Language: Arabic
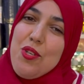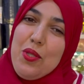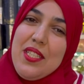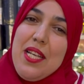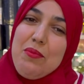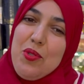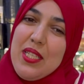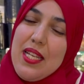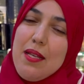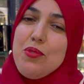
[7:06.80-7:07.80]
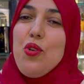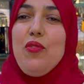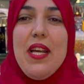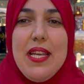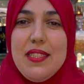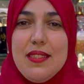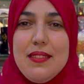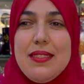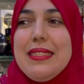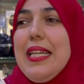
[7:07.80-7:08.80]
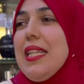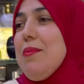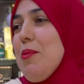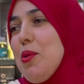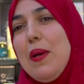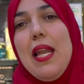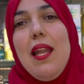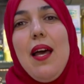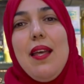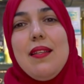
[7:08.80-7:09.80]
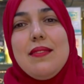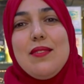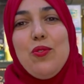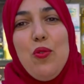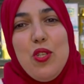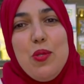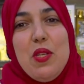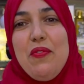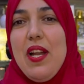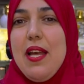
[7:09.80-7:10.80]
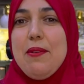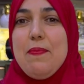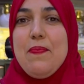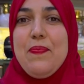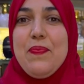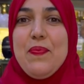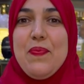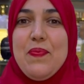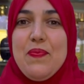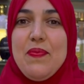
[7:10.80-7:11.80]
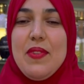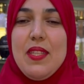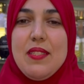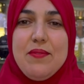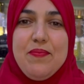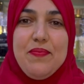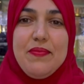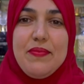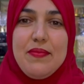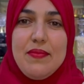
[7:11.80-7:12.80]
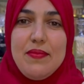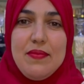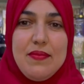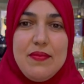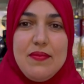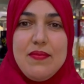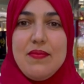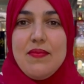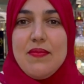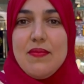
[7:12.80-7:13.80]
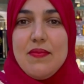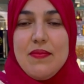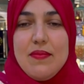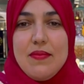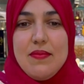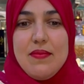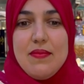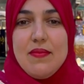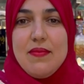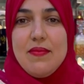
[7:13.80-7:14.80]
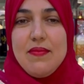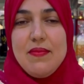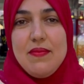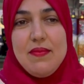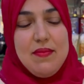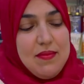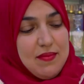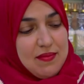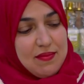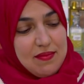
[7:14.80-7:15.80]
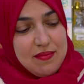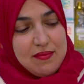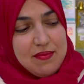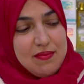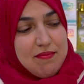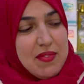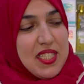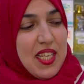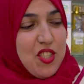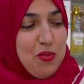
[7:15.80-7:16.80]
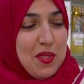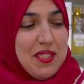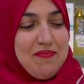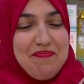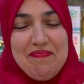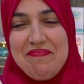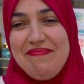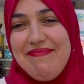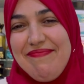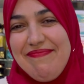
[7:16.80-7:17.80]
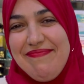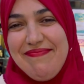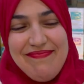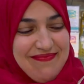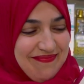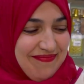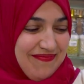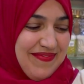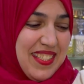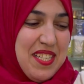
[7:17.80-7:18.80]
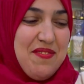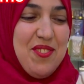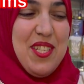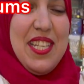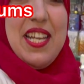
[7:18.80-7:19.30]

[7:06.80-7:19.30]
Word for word: جاو عندي الحمد لله مشاو فرحانين الحمد لله راه هادشي اللي كيفرحنا البنات ملي كنجيبوا لكم شي حاجه وكتشكروها وكتلقاوها عند حسن الظن ديالكم هادشي اه هذا هو اللي كيفرحنا وكنزيدوا